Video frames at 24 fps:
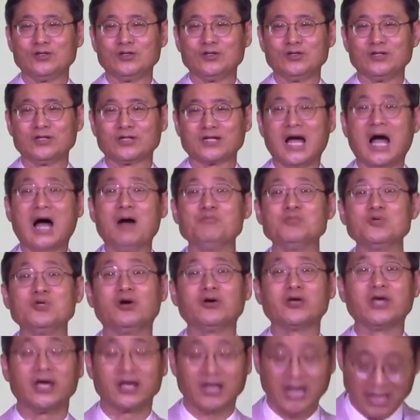
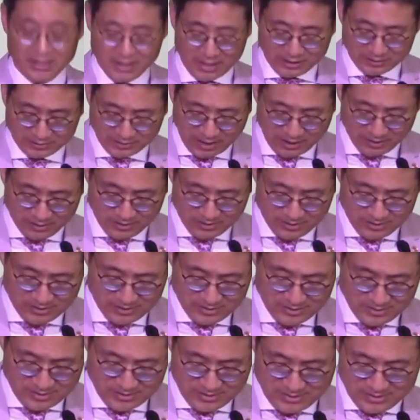감격의 가난안 땅을
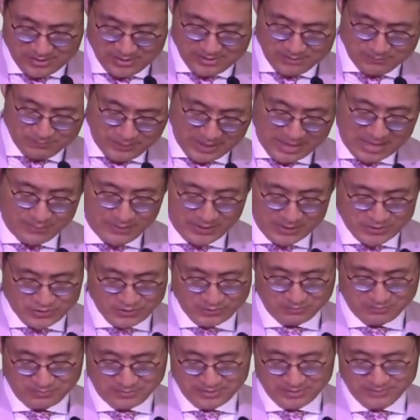
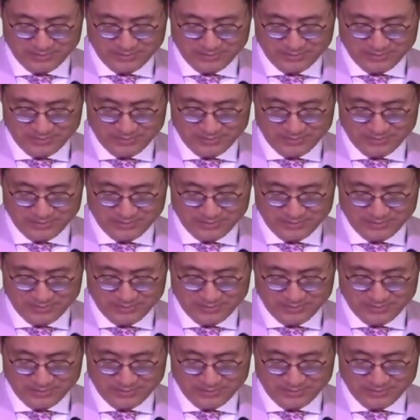밟았습니다.